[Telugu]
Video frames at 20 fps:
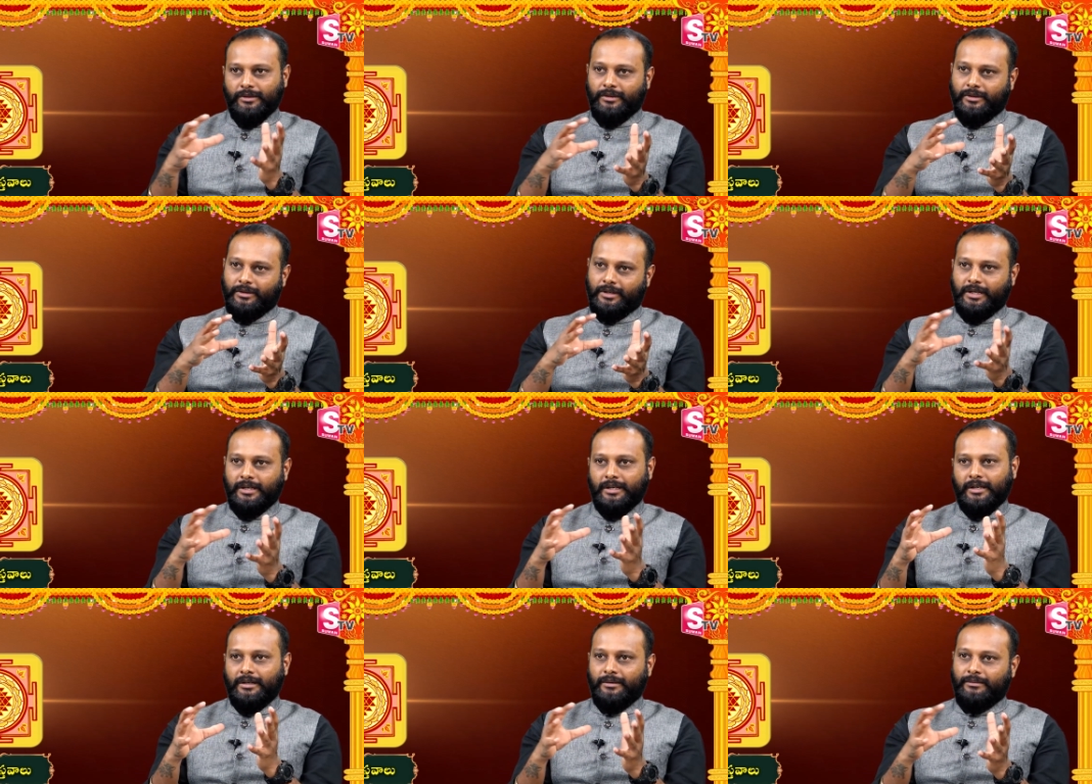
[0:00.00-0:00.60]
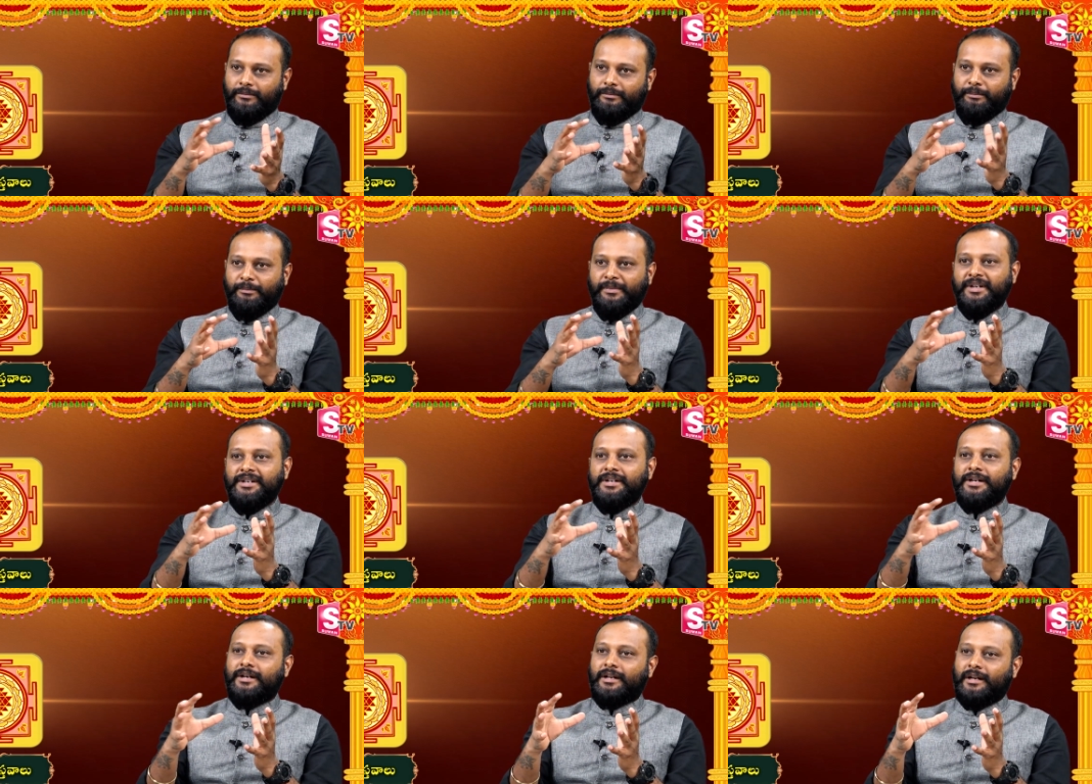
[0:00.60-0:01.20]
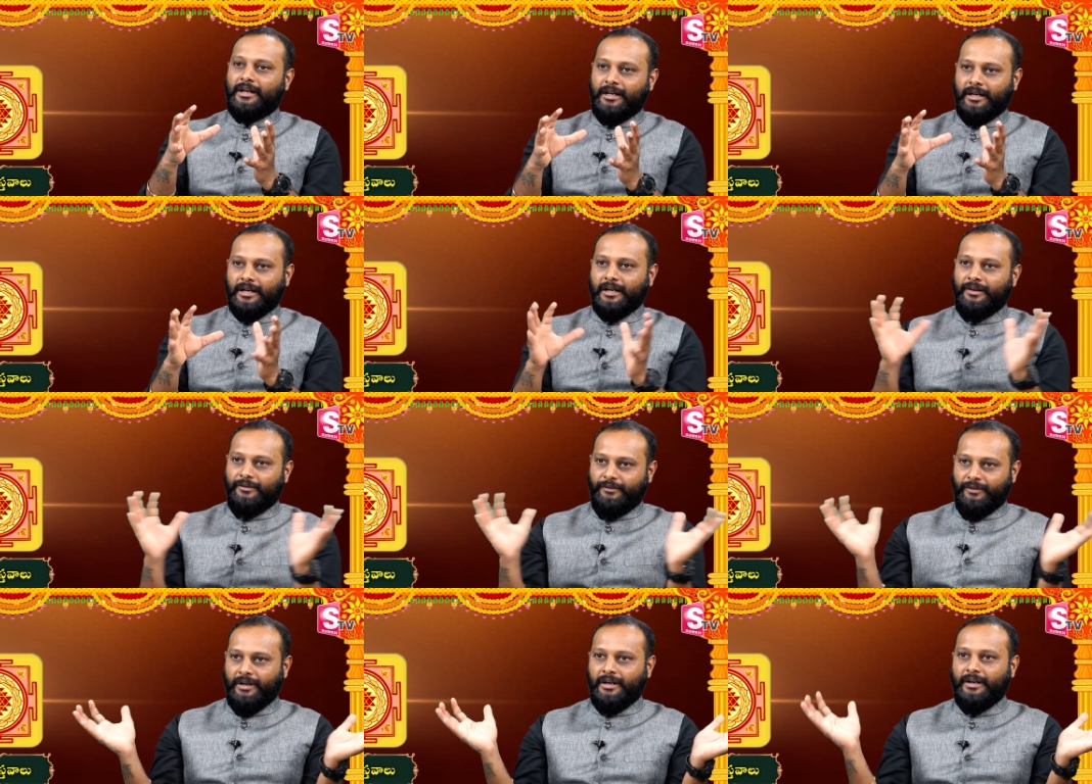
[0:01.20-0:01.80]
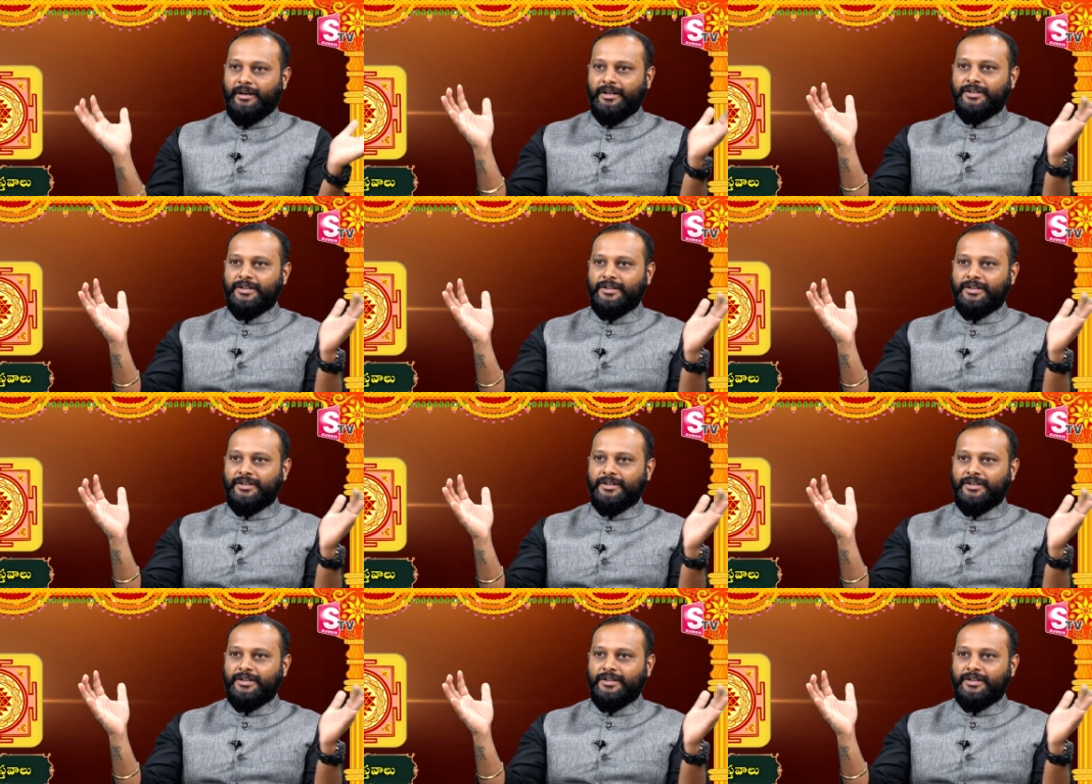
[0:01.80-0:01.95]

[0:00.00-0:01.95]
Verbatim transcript: ఒక మీడియేటర్ లాగా వీళ్ళ